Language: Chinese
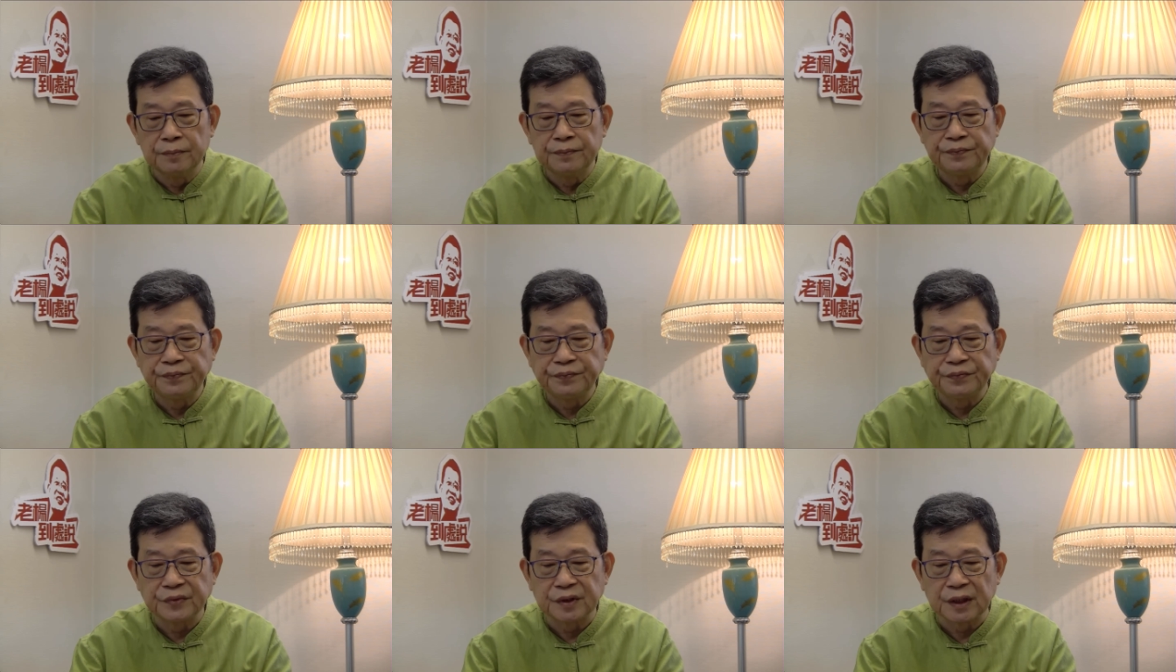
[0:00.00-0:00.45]

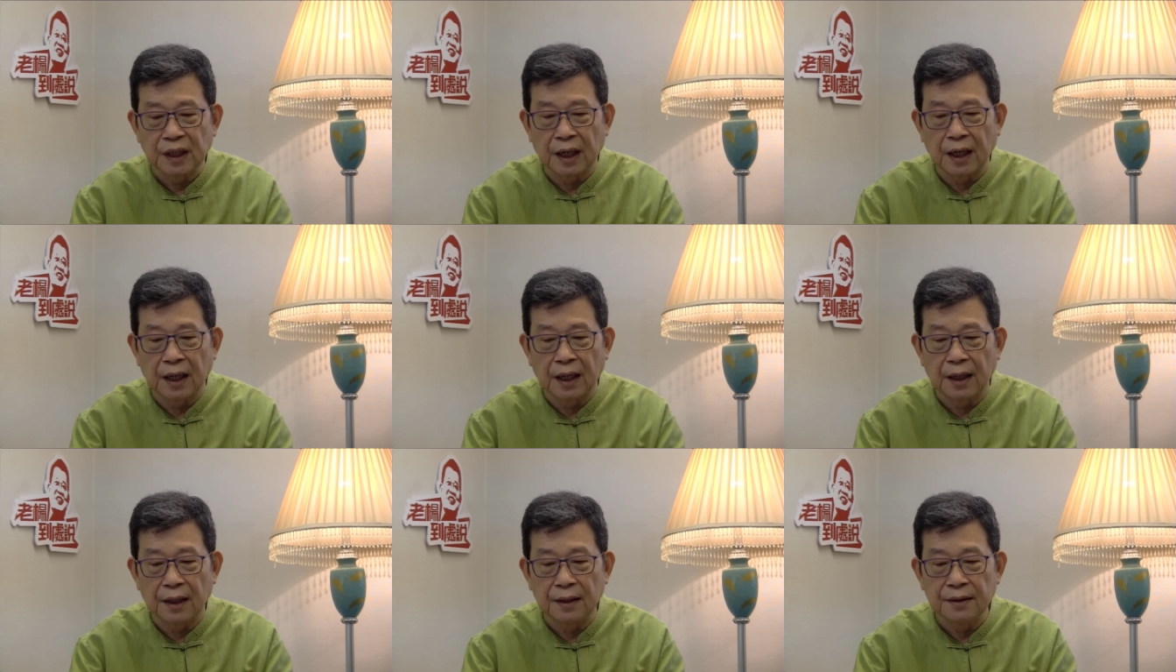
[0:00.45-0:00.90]

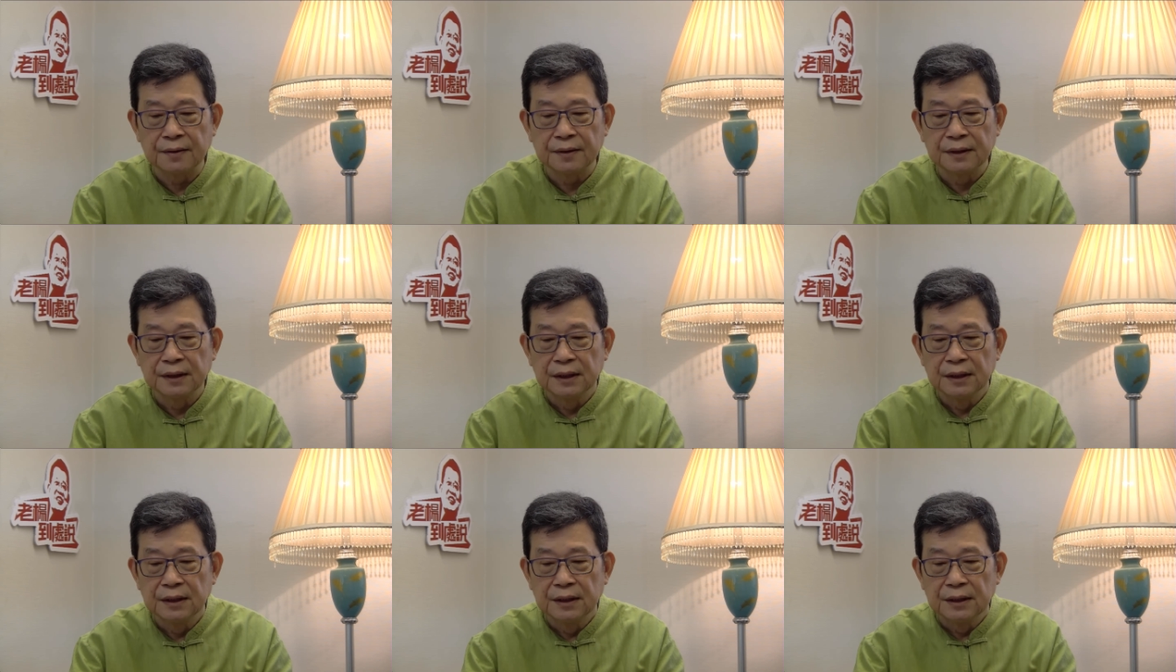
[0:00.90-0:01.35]
啊，
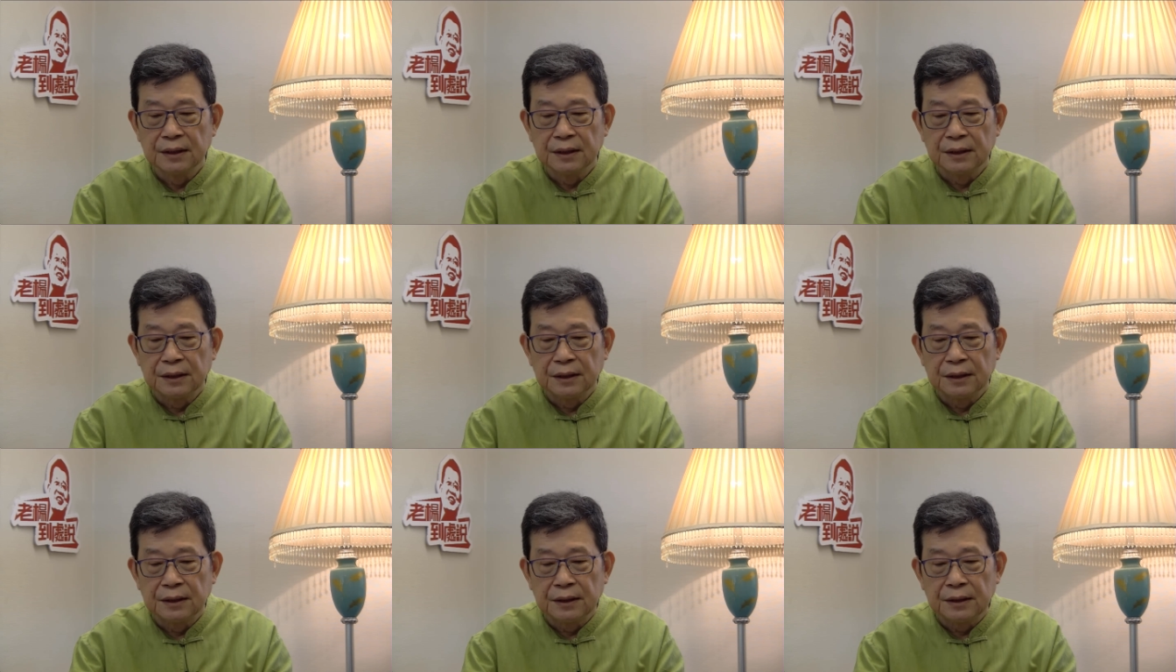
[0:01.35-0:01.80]

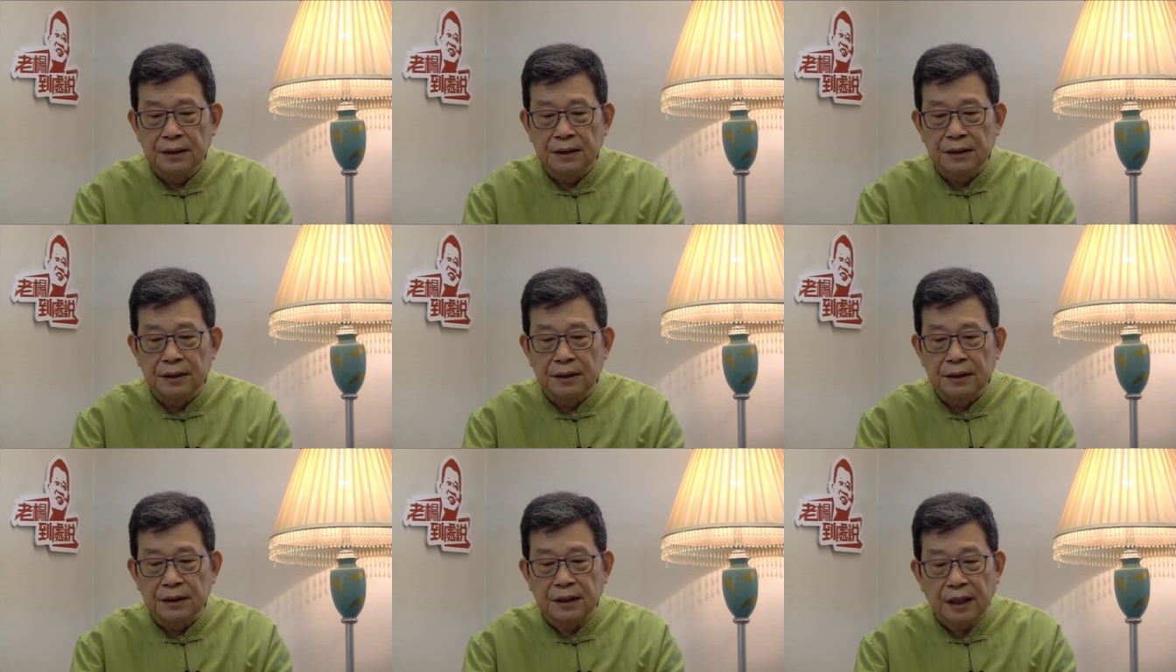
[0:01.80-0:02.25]

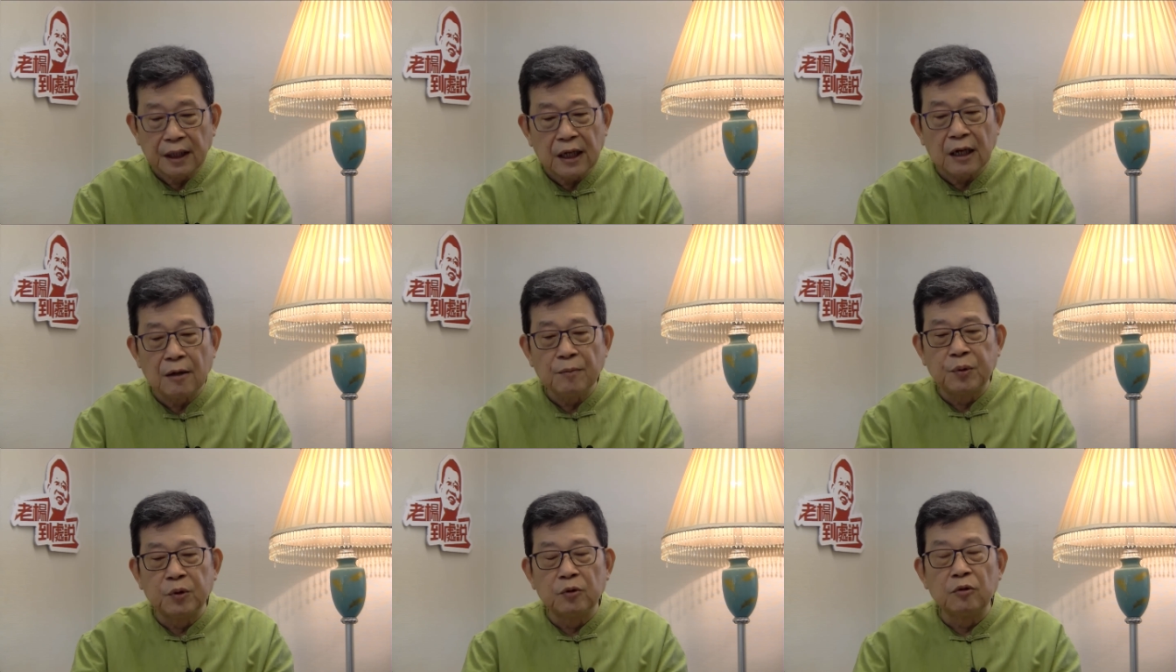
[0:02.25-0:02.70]
特朗
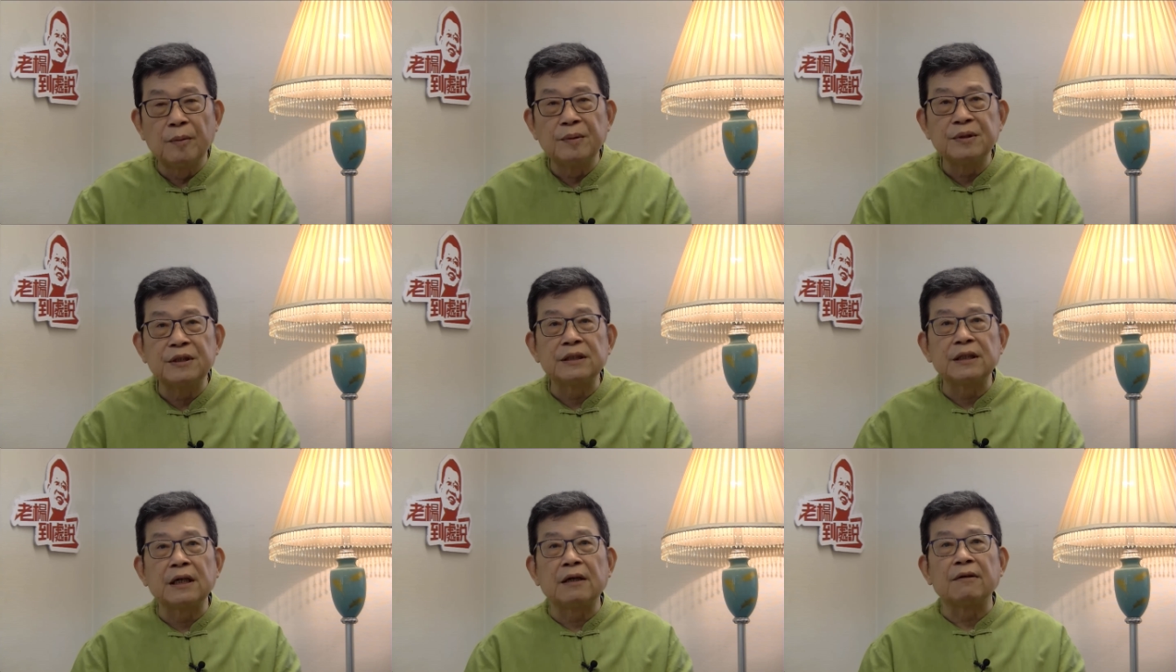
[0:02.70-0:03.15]
普，我们知
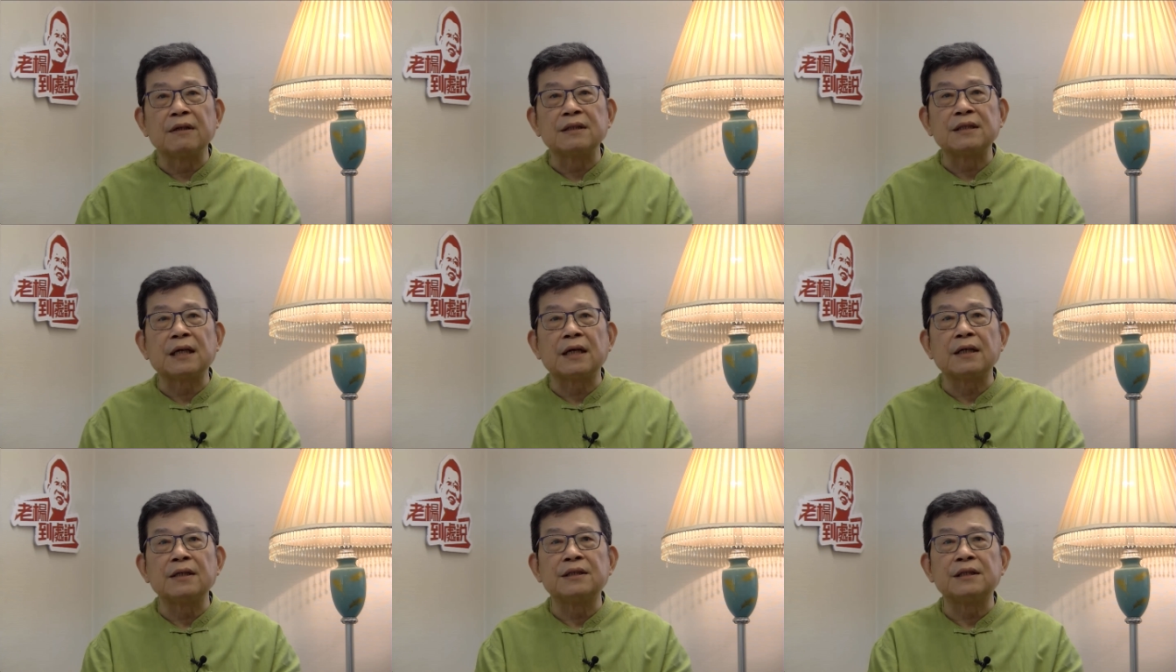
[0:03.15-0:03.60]
道了，上
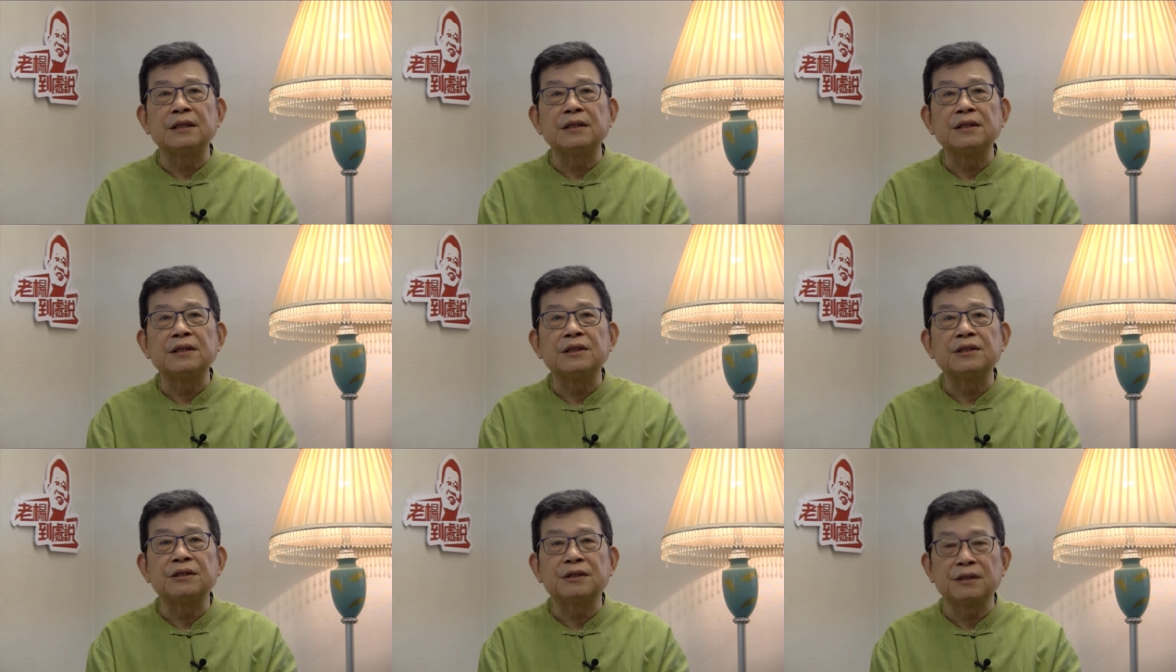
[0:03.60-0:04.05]
个星期
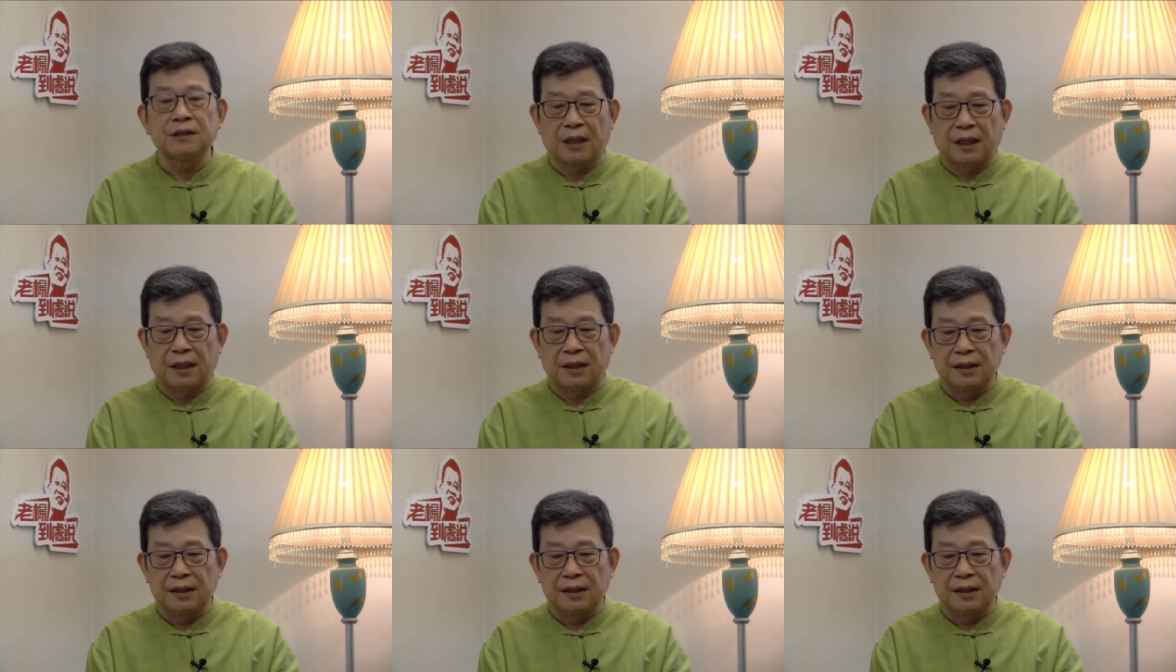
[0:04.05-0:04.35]
四啊，